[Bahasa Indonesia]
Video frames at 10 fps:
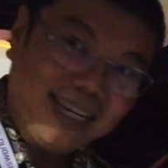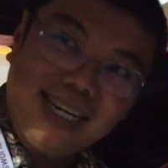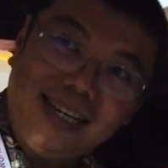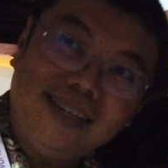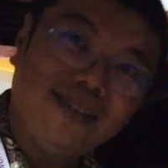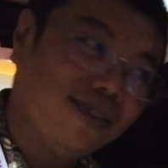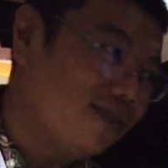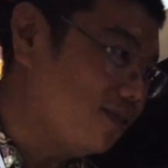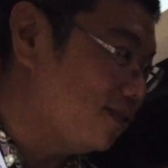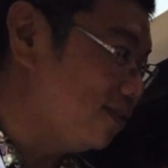ini
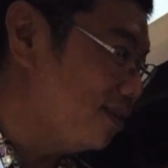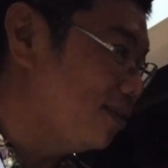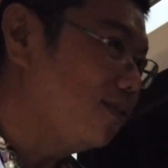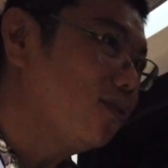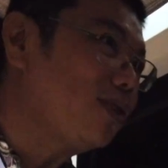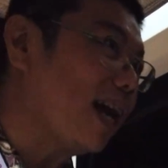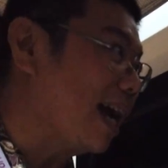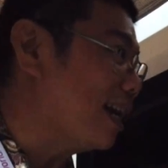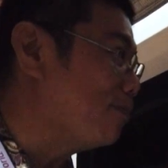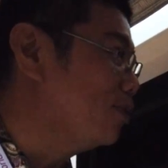udah
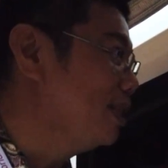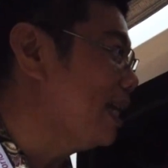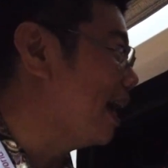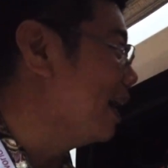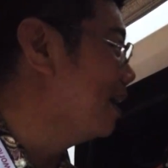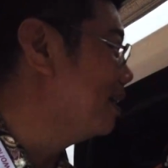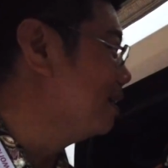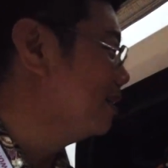nggak ada bunyinya